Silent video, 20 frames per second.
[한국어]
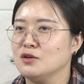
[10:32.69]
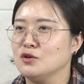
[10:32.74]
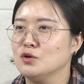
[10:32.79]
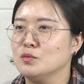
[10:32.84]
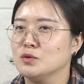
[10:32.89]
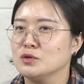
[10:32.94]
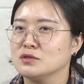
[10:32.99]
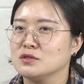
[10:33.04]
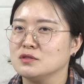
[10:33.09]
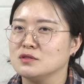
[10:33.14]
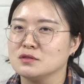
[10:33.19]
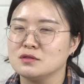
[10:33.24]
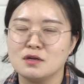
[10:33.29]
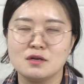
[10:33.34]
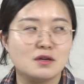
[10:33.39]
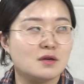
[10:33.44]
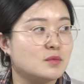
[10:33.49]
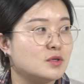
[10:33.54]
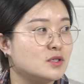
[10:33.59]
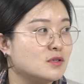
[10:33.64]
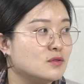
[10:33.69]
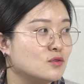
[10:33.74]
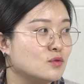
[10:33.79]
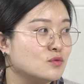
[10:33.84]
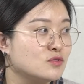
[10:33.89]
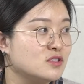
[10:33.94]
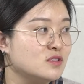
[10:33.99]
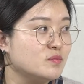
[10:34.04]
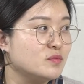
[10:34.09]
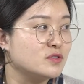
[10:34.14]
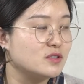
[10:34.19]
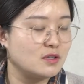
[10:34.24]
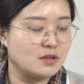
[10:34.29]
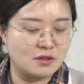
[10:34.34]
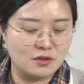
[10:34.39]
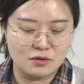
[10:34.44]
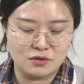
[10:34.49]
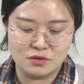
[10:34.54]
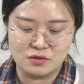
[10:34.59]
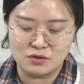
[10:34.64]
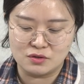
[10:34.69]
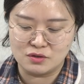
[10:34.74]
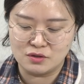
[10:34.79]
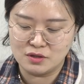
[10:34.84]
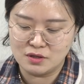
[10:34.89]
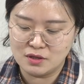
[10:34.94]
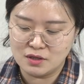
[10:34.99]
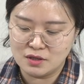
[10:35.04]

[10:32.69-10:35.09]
이러면 진짜 사람이 너무 슬프잖아요. 어.